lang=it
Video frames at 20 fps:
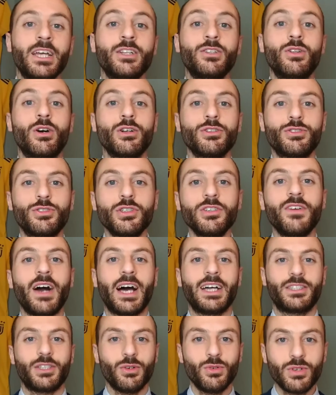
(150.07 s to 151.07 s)
non
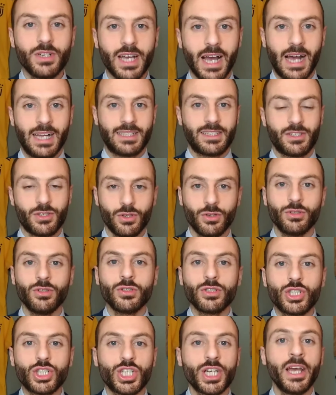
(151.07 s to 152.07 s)
trovate un cazzo,
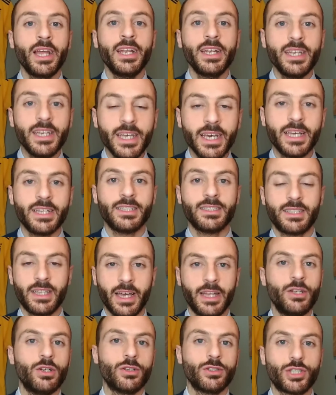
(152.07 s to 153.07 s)
non c'è
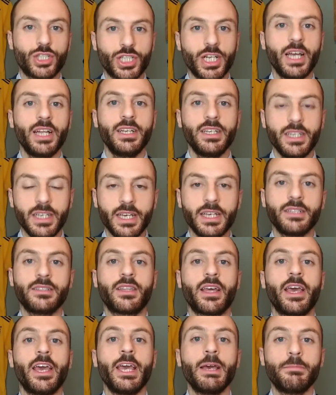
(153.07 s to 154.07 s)
niente, non c'è
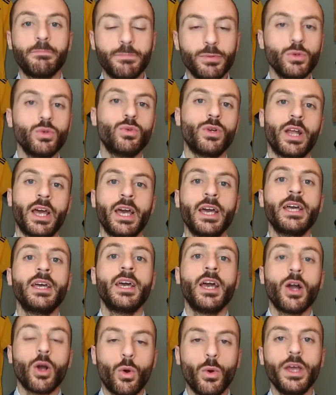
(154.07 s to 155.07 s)
niente.
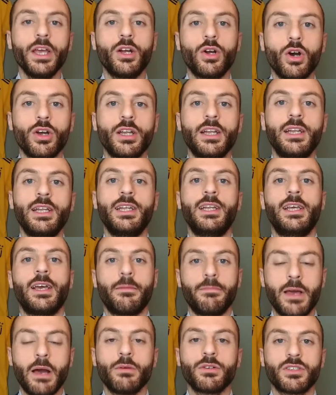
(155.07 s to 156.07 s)
Eppure quei cori lì li
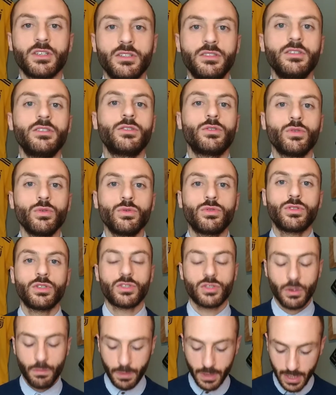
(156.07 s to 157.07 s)
abbiamo sentiti tutti.
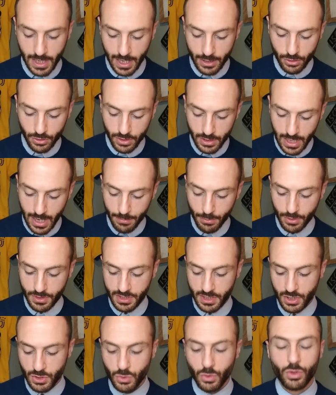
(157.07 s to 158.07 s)
Sto parlando di
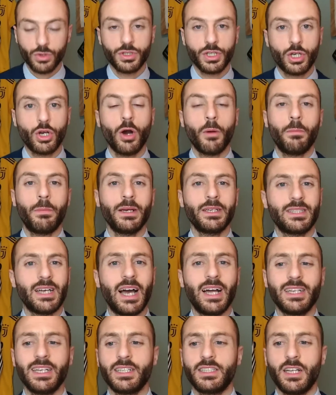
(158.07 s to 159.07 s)
Napoli-Sassuolo di Coppa
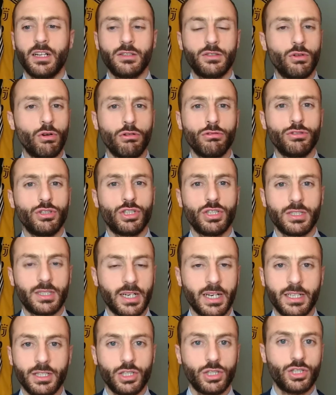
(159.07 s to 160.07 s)
Italia del
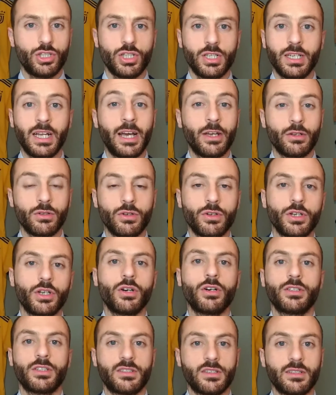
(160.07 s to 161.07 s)
12-13 gennaio, non
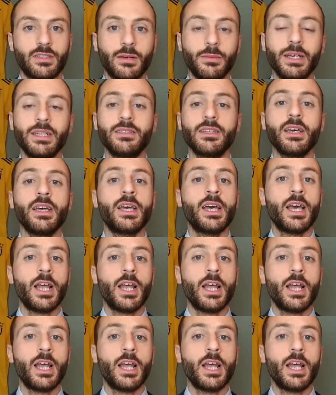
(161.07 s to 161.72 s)
ricordo esattamente,